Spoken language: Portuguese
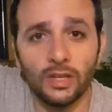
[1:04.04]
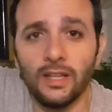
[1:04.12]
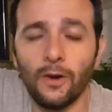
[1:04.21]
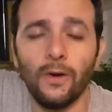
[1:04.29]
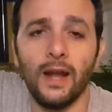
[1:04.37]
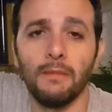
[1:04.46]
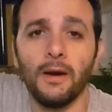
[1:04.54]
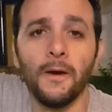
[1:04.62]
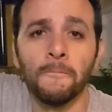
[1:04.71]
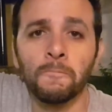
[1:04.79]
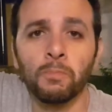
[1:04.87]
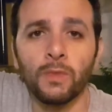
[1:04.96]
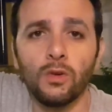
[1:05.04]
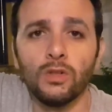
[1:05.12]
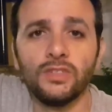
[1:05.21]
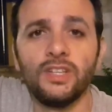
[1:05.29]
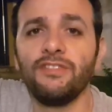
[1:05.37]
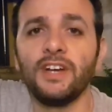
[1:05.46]
é decoreba.
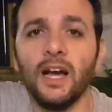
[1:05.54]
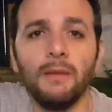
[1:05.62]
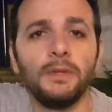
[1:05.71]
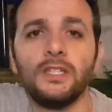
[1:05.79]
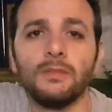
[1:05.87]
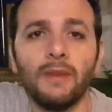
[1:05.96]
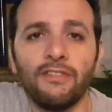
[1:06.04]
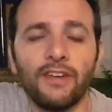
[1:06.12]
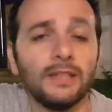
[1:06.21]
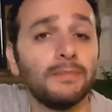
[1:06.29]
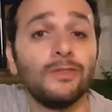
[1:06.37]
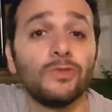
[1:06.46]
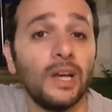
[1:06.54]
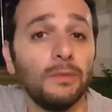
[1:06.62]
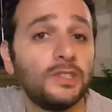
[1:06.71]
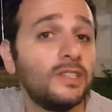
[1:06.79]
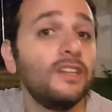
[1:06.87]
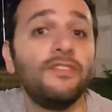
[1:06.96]
Quando você fica repetindo uma frase, mas não sabe o
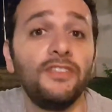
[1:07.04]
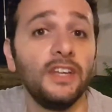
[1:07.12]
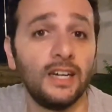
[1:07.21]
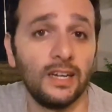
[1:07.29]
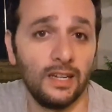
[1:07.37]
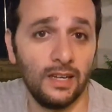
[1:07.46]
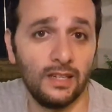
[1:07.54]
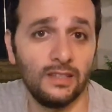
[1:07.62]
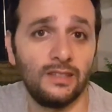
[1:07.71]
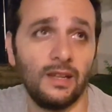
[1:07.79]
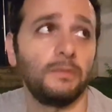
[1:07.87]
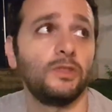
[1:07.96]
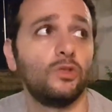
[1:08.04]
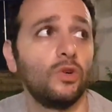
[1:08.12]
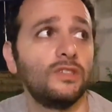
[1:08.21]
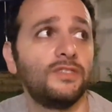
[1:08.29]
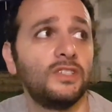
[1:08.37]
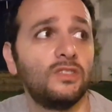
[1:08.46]
que significa, né? Então você sabe,
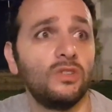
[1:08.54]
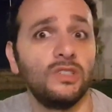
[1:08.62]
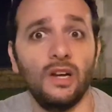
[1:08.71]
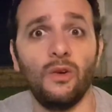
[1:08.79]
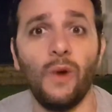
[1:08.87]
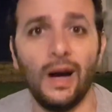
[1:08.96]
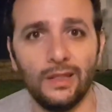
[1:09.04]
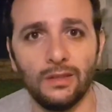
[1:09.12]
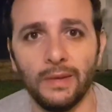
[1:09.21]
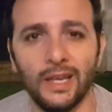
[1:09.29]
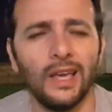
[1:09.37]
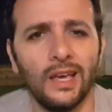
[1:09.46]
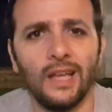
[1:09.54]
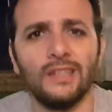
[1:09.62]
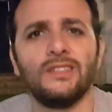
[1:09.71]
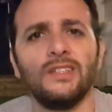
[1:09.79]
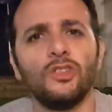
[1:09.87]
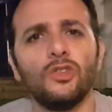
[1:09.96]
2 vezes 2 é 4, mas o que quer
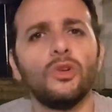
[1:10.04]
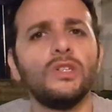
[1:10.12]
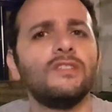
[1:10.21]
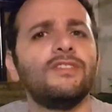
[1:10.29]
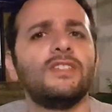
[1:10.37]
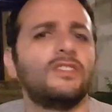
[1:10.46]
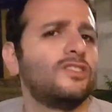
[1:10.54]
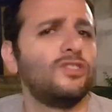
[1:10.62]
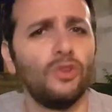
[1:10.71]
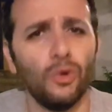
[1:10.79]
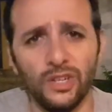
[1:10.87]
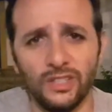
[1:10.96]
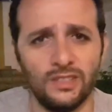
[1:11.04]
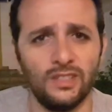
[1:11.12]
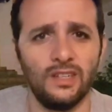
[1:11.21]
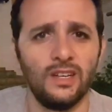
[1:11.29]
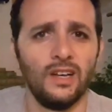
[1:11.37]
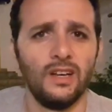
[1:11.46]
dizer 2 vezes 2,
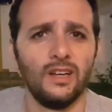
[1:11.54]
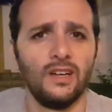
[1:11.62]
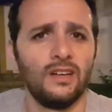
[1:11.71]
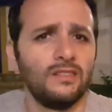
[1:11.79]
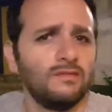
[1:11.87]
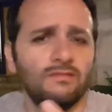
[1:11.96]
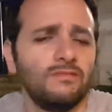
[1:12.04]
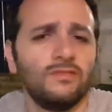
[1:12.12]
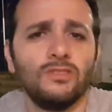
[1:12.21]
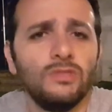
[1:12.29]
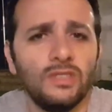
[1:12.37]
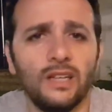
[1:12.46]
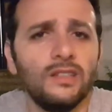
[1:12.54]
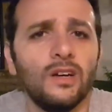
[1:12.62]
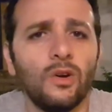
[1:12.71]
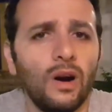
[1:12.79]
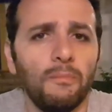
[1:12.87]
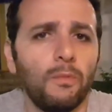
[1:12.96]
né? Não
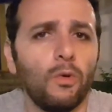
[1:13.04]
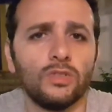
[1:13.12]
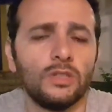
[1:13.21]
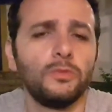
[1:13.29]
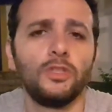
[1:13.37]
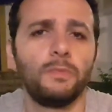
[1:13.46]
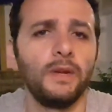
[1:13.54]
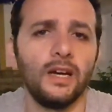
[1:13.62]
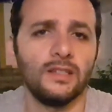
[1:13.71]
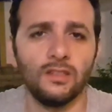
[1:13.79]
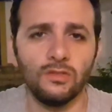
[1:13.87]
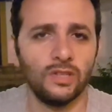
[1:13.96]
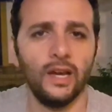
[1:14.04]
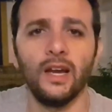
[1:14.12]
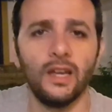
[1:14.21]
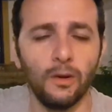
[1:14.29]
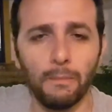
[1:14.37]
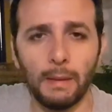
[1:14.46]
entendeu a multiplicação? sai
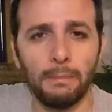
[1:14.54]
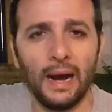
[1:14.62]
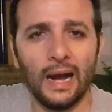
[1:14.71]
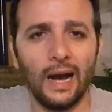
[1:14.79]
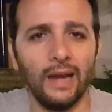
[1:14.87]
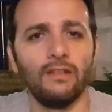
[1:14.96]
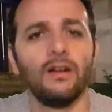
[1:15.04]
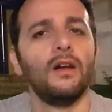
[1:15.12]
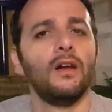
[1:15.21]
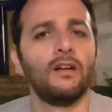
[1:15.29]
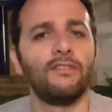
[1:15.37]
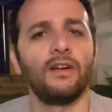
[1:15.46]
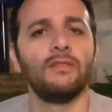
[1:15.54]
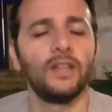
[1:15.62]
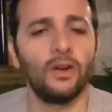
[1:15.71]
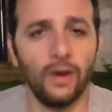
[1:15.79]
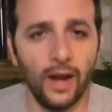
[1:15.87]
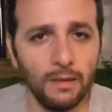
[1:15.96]
que nem um papagaio falando
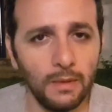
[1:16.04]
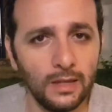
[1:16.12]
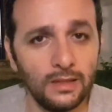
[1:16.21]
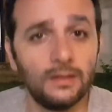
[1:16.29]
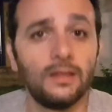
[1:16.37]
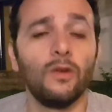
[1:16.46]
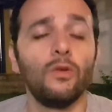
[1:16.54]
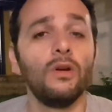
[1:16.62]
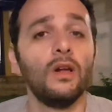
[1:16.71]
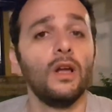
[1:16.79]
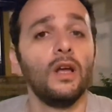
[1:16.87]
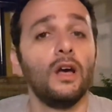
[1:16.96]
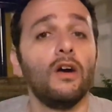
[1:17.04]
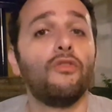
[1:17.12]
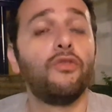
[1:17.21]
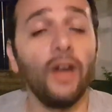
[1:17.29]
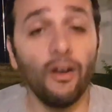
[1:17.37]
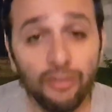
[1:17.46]
decoreba. Então,
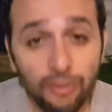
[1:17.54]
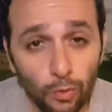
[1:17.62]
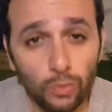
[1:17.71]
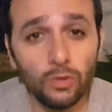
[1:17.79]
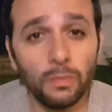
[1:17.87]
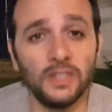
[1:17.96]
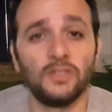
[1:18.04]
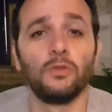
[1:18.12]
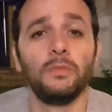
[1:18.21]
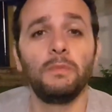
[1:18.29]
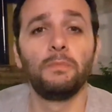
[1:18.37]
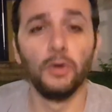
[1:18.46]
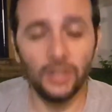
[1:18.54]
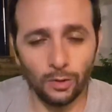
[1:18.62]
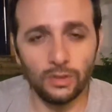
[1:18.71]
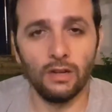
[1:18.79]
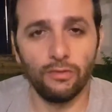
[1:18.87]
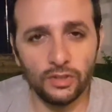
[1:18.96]
fui a fundo para descobrir por que
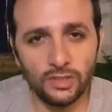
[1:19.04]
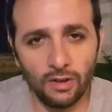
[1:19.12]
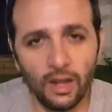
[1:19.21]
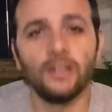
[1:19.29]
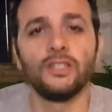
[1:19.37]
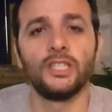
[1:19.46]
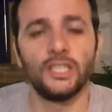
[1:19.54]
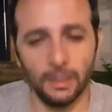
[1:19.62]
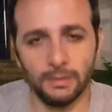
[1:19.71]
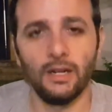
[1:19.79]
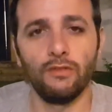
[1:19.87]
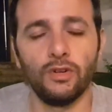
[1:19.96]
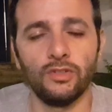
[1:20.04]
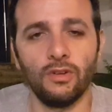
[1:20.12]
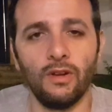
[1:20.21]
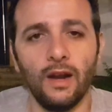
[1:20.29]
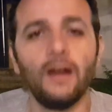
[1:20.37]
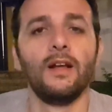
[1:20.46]
o telefone celular chama o telefone
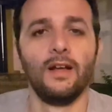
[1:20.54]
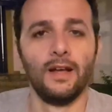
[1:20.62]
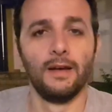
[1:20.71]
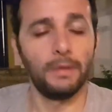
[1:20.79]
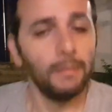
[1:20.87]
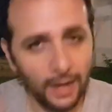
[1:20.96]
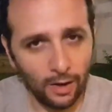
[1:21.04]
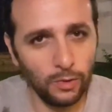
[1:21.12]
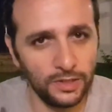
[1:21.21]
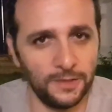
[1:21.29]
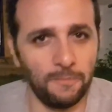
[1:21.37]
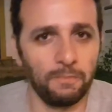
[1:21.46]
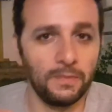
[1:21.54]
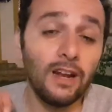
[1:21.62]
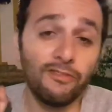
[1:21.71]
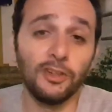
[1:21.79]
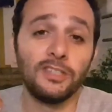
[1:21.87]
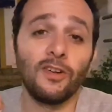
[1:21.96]
celular. Primeira coisa,
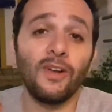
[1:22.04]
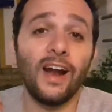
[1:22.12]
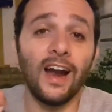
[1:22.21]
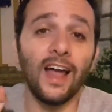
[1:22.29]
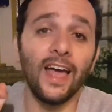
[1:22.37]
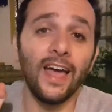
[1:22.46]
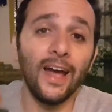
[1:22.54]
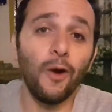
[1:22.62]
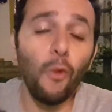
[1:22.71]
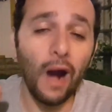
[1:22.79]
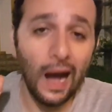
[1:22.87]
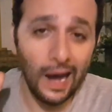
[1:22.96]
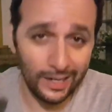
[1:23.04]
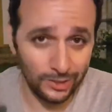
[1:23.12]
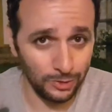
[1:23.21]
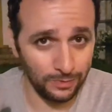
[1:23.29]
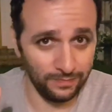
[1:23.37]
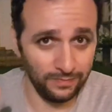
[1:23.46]
telefone celular é um
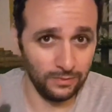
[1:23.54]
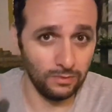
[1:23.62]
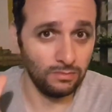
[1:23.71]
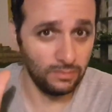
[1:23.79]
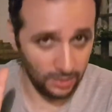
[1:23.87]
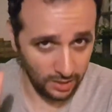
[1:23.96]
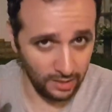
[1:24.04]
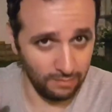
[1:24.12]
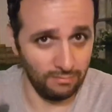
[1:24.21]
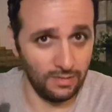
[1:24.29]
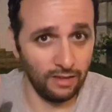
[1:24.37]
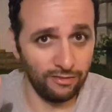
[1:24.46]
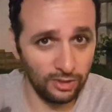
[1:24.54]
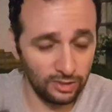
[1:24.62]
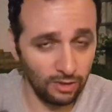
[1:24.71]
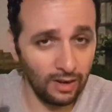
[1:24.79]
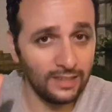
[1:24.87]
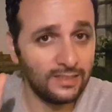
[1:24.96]
rádio. Sim, telefone
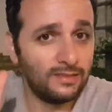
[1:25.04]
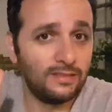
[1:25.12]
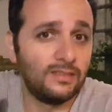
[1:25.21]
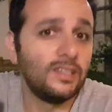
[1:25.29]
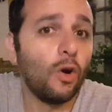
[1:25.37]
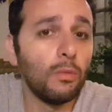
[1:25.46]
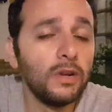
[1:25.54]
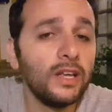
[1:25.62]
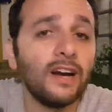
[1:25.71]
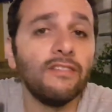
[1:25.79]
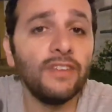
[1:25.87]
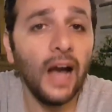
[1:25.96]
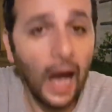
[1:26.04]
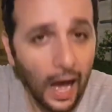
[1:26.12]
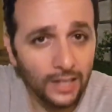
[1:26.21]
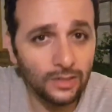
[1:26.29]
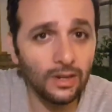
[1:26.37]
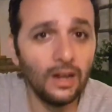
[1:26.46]
celular se comunica via
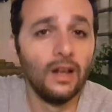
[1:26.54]
rádio,